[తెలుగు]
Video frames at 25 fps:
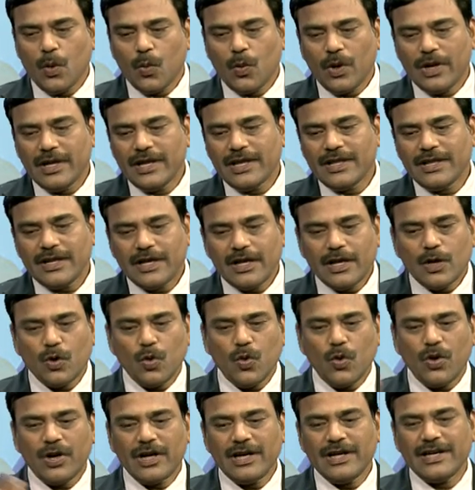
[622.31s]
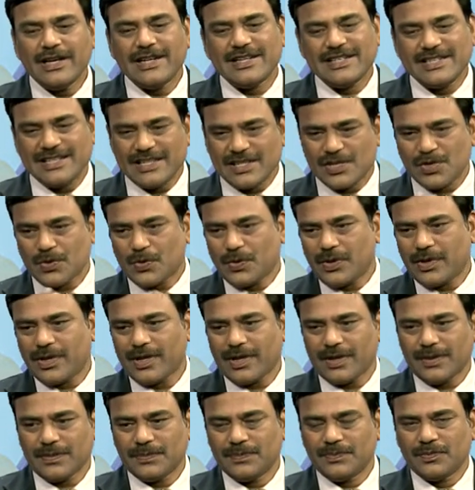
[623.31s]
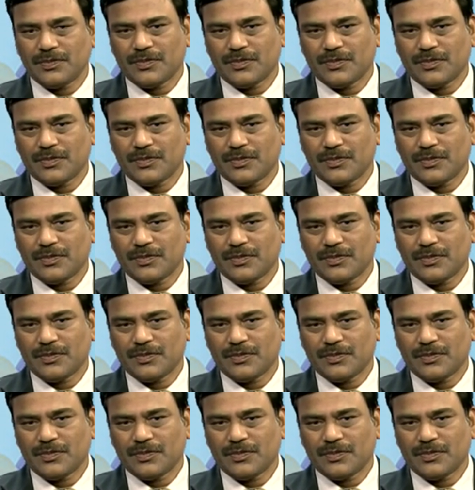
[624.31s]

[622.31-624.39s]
వాళ్ళు ఏంటంటే కోరిలేట్ చేసుకుంటారు